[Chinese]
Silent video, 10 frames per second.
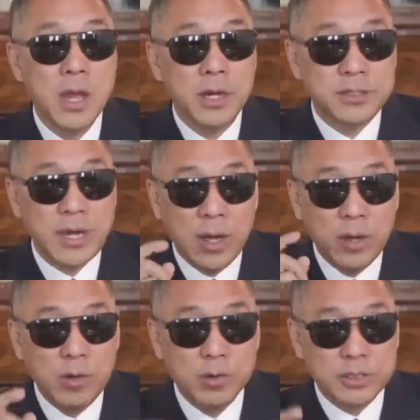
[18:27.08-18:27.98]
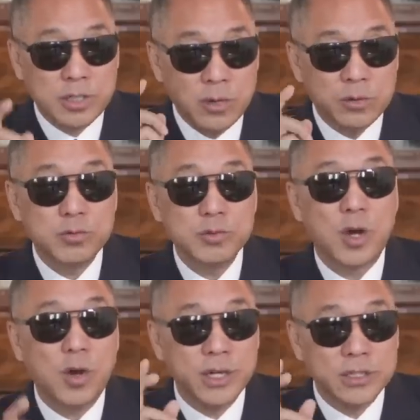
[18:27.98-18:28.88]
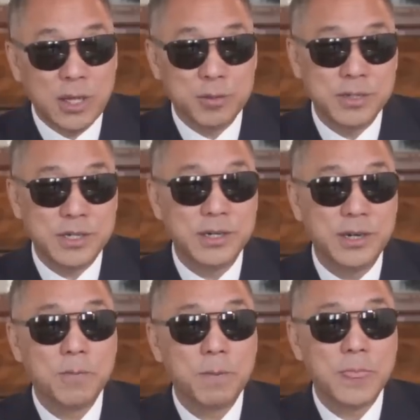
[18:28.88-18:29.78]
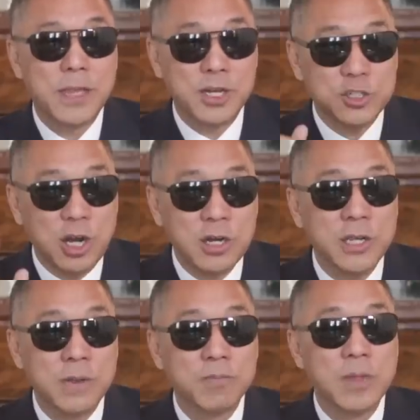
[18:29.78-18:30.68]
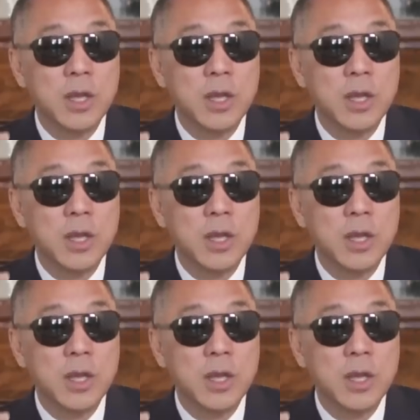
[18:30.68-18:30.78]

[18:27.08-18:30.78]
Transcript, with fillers: 然后张松桥和戴永革和张力